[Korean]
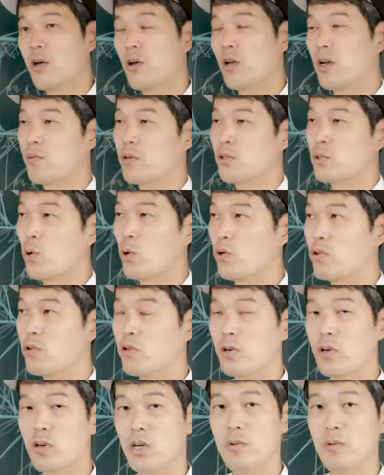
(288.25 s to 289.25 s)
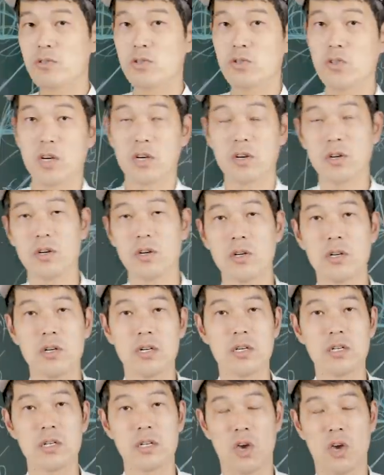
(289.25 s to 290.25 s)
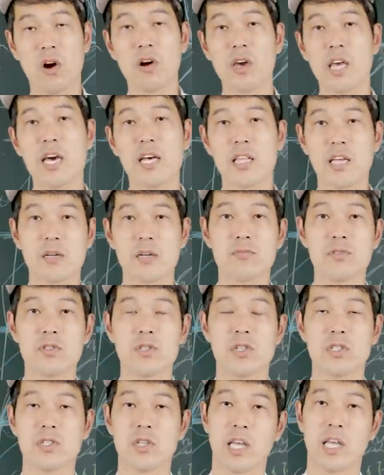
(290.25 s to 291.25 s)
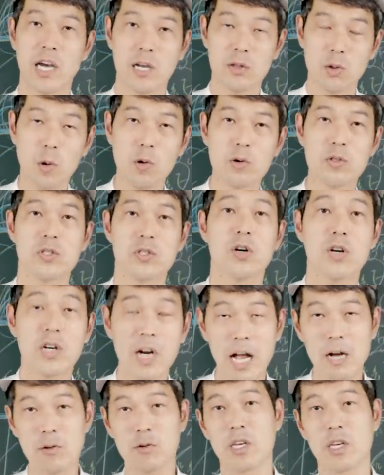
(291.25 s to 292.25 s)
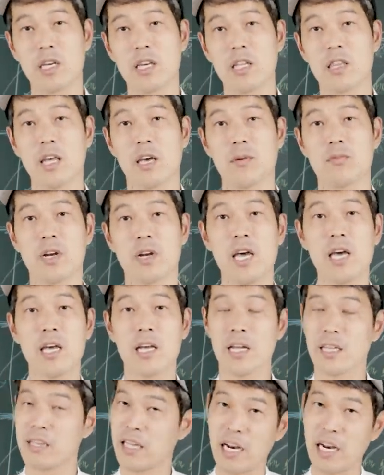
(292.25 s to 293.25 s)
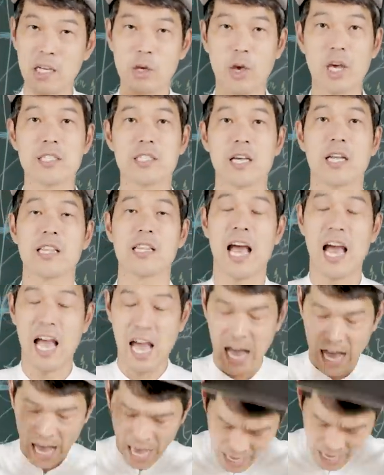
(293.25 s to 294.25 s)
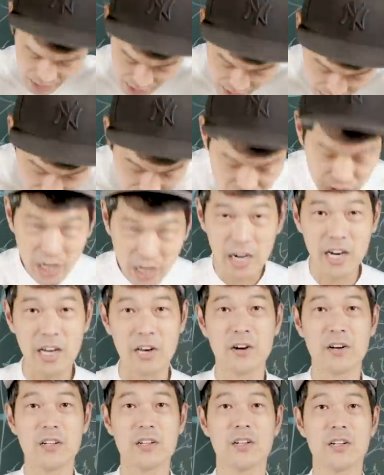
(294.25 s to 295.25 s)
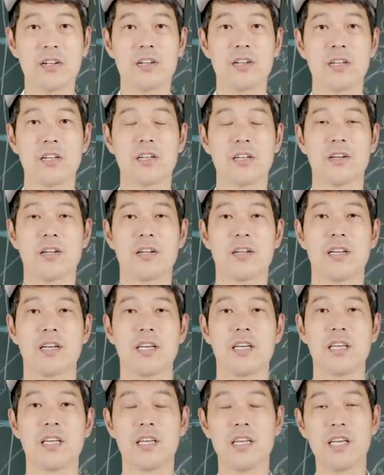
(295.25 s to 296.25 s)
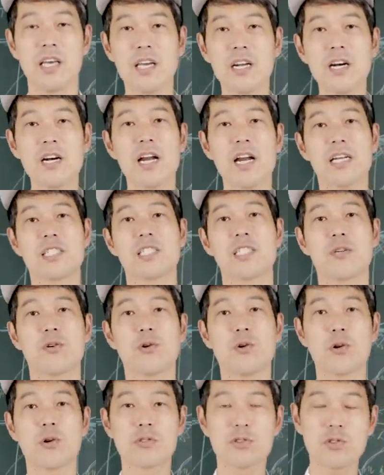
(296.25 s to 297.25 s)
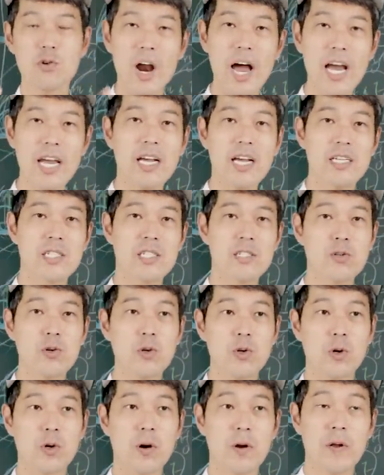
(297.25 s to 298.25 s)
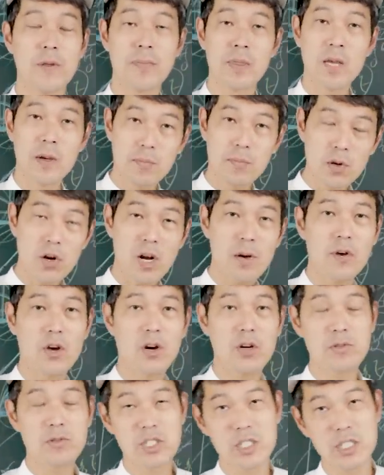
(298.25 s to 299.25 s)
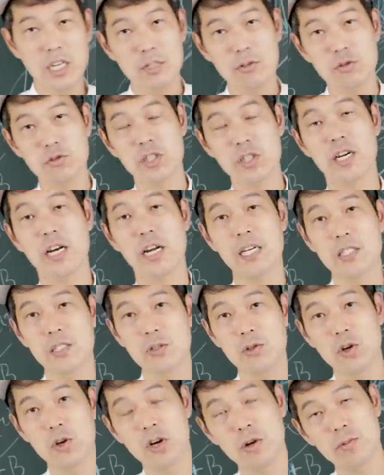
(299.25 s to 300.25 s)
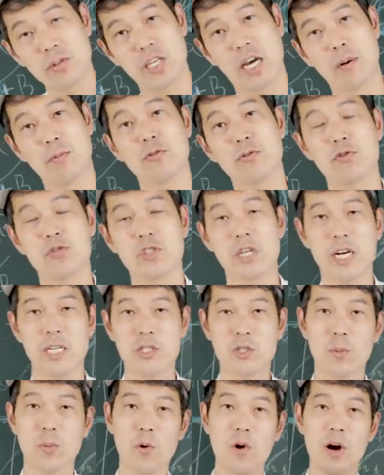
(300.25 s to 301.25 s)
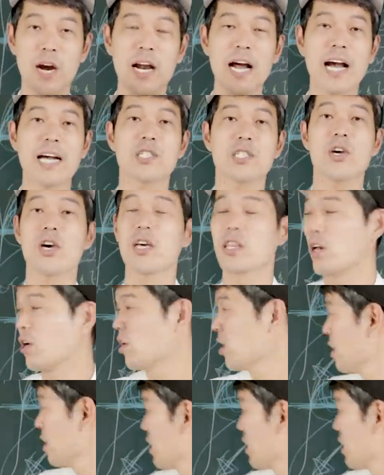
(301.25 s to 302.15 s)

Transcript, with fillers: 왜냐하면 졸끄러기 분 중에 그런 거를 경계해야 되는 분들이 있어. 내가 독서를 하고 있기 때문에 나는 괜찮다. 안 괜찮아요. 일을 하시고 트라이 하시고 필요하면 여러분 시간 투자를 하시고 여러분 자본 투자를 하시고 뭔가를 하셔야 돼요.